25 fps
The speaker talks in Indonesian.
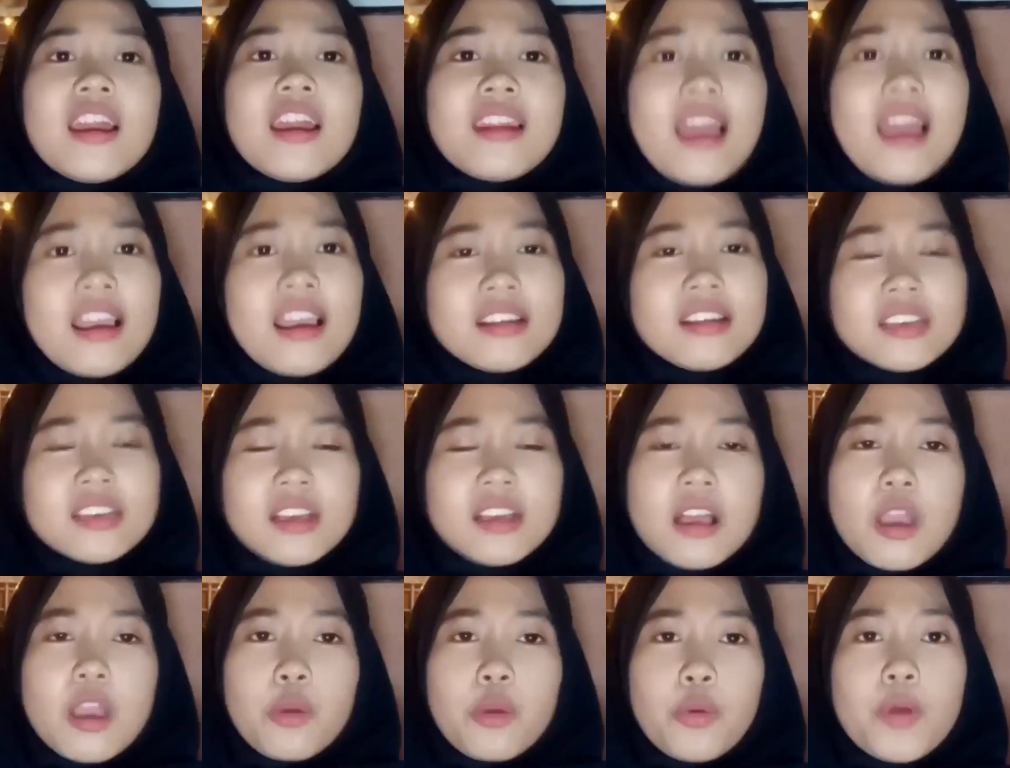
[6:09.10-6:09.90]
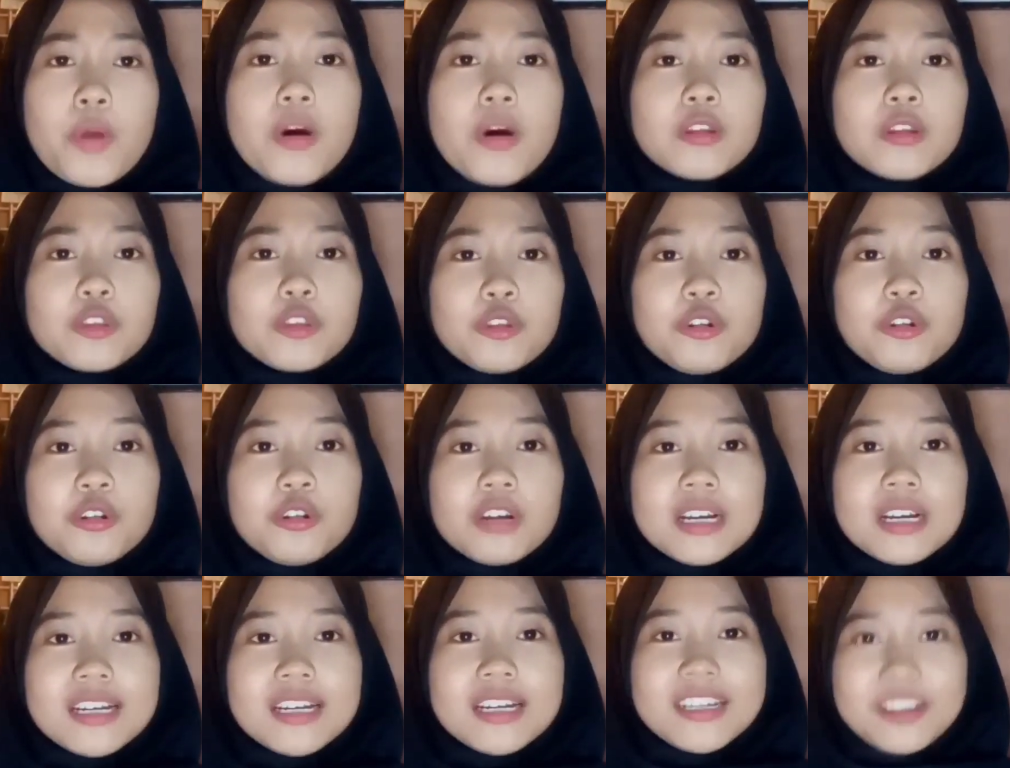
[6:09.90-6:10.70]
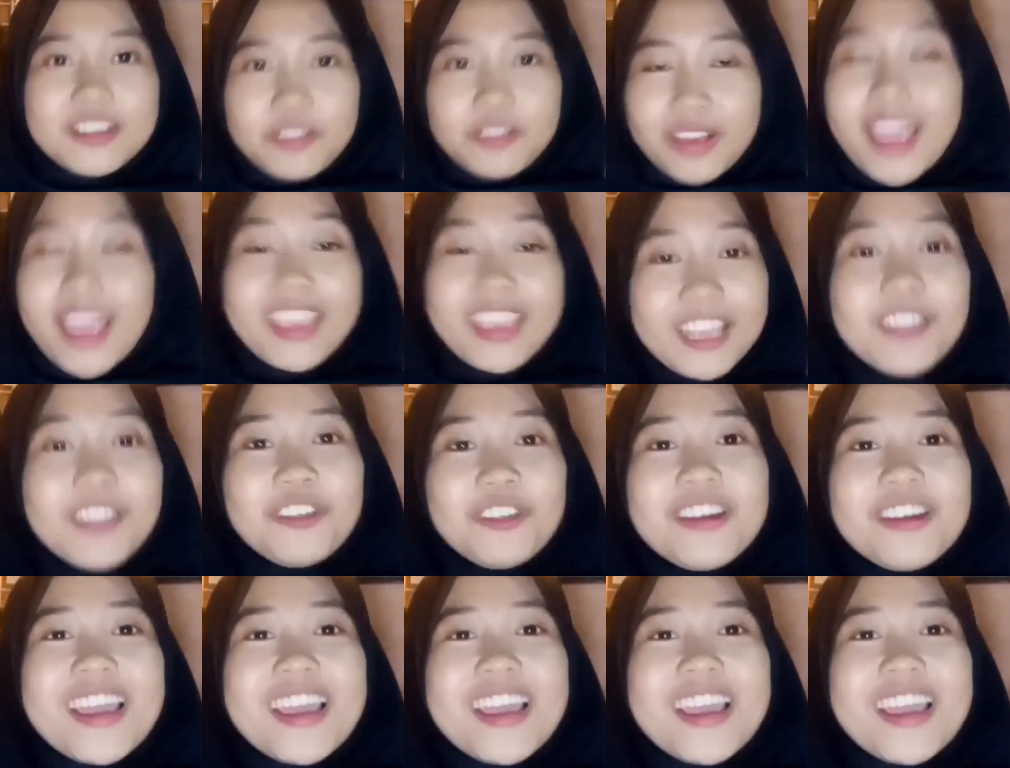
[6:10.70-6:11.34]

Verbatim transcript: nah gue waktu itu kayak gitu